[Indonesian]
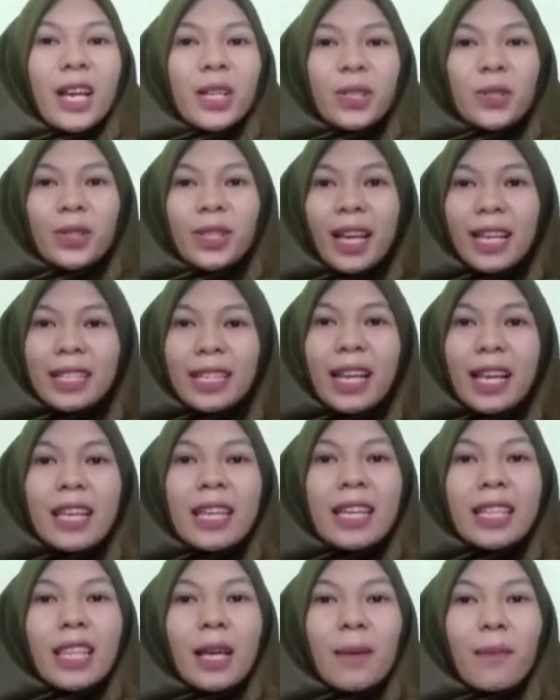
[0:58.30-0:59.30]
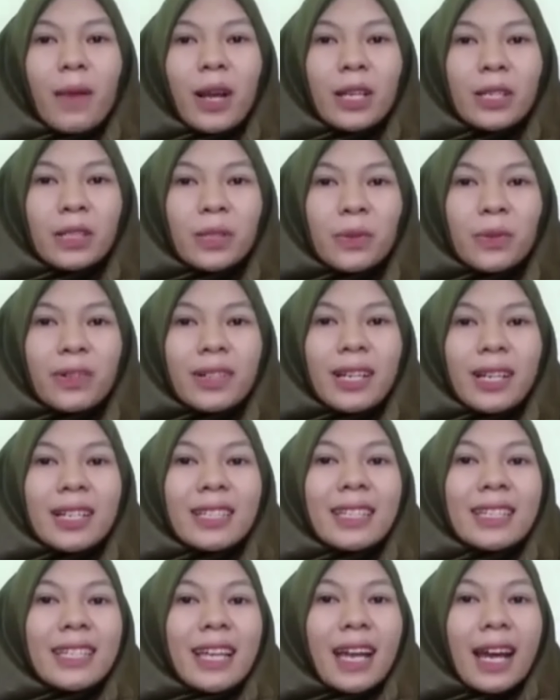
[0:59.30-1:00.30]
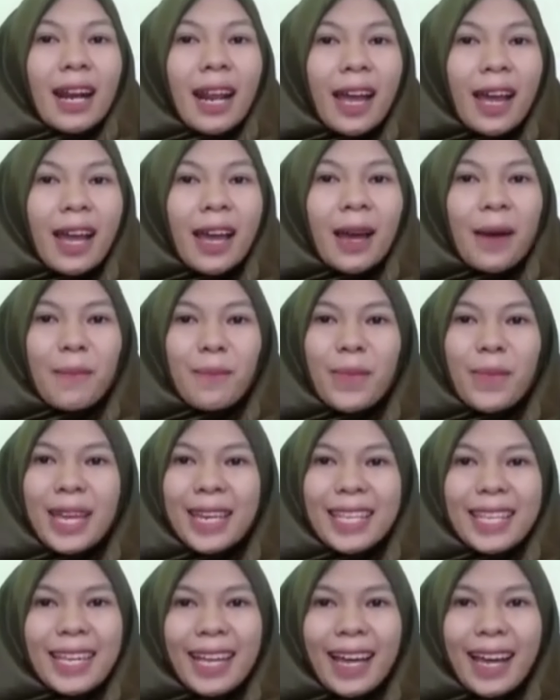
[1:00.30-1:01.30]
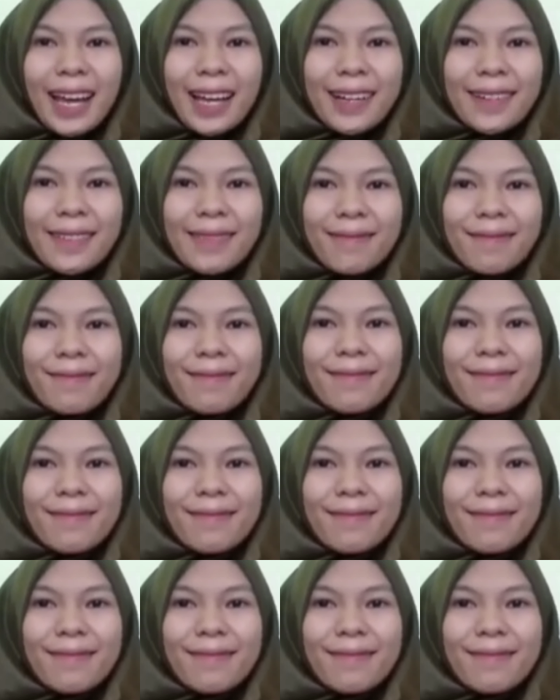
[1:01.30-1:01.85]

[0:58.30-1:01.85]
Langsung saja kita masuk ke sejarah Benika.